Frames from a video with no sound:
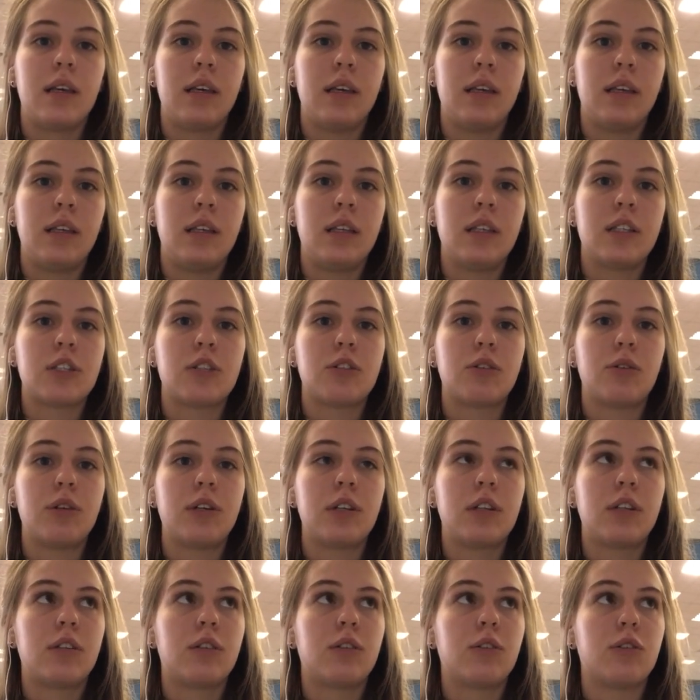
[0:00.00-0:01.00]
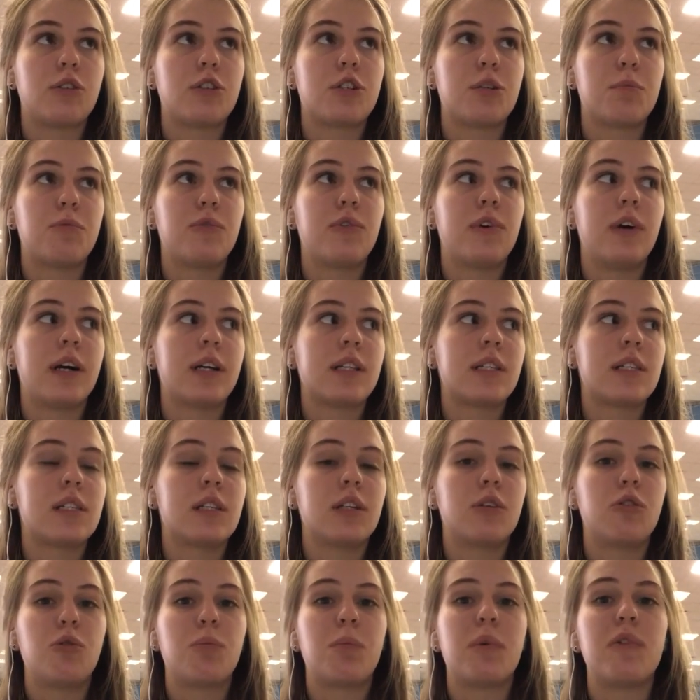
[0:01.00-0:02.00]
И не стоит тоже
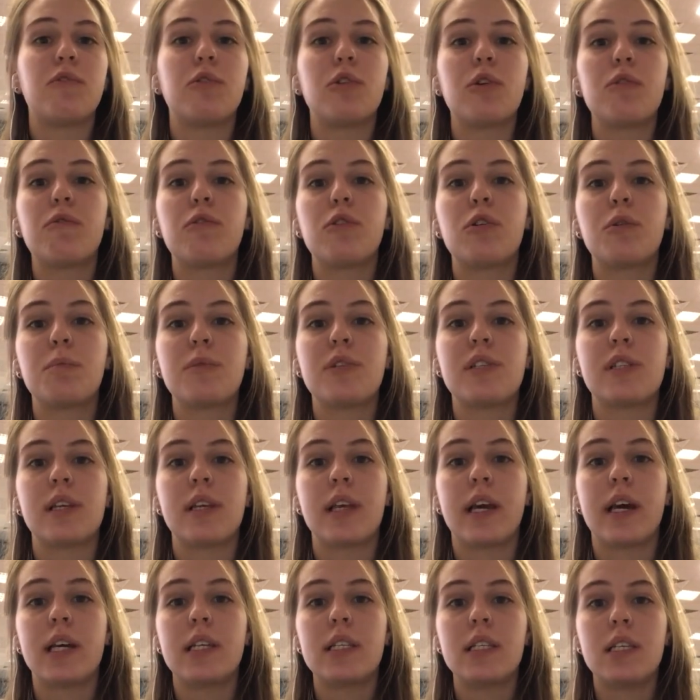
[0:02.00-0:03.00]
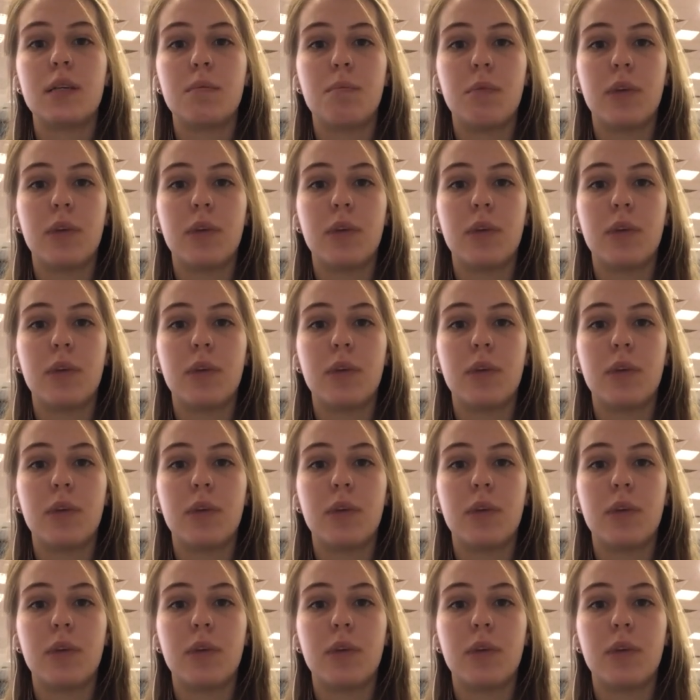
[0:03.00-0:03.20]
пугаться групповой формы занятий.